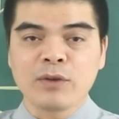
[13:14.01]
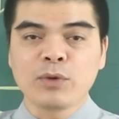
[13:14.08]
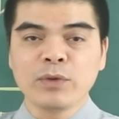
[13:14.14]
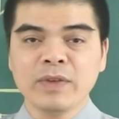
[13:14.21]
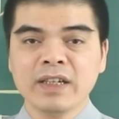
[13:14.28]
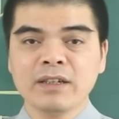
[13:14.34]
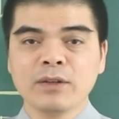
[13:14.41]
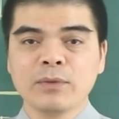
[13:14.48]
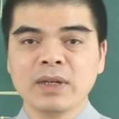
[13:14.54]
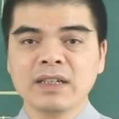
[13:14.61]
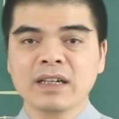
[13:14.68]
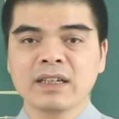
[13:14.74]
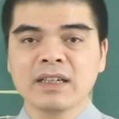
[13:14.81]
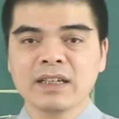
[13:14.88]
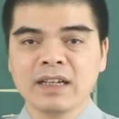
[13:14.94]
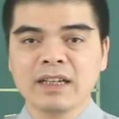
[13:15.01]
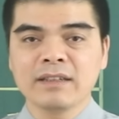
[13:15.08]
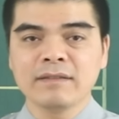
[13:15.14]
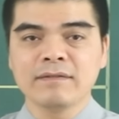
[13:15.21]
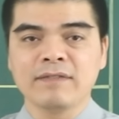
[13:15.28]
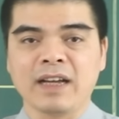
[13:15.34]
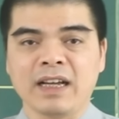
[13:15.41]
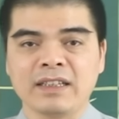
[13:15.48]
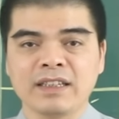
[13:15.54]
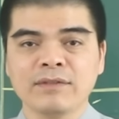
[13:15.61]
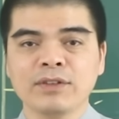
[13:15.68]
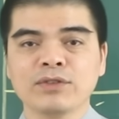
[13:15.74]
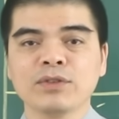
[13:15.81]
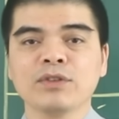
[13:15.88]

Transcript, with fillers: Quý vị đừng quên đăng ký kênh và nhấn vào